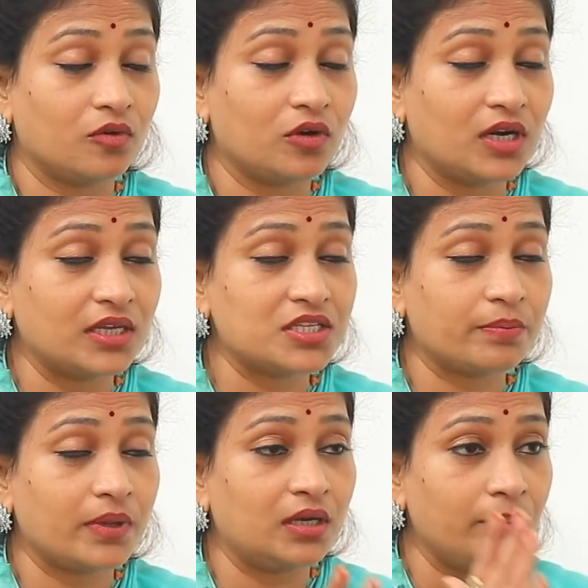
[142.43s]
ఓవరాల్గా
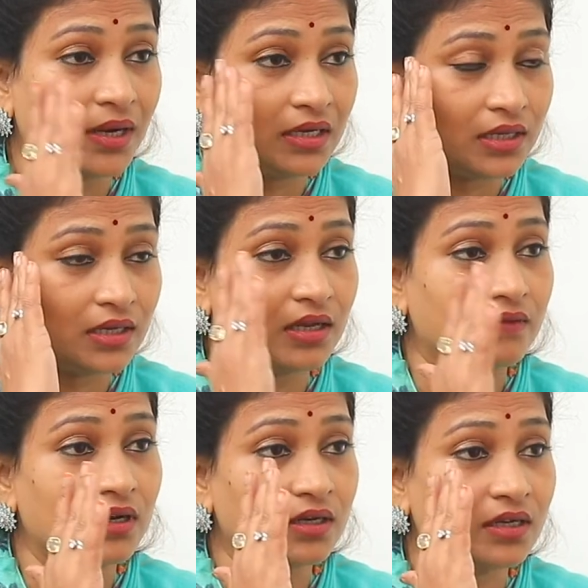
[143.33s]
చెప్పాలంటే మెంటల్గా
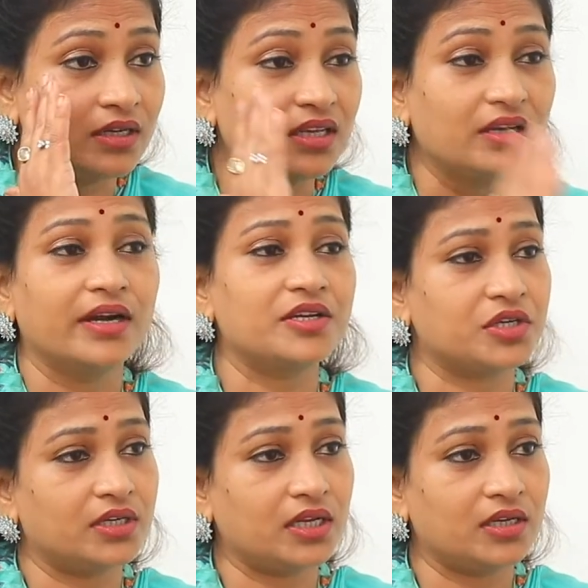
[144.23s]
వాళ్ళని డిగ్రేడ్
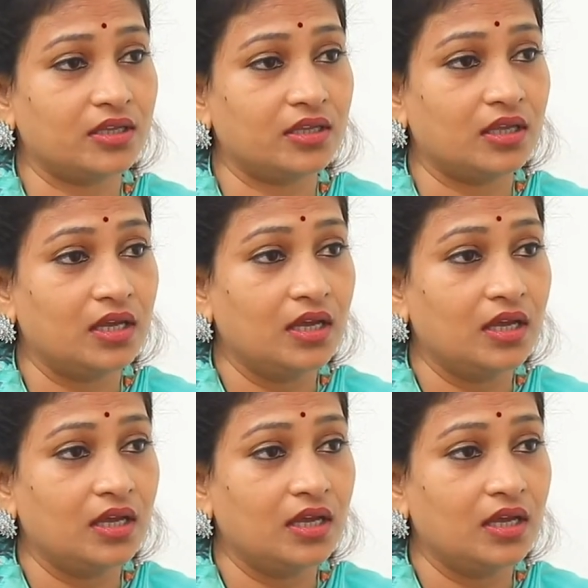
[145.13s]
చేయడానికి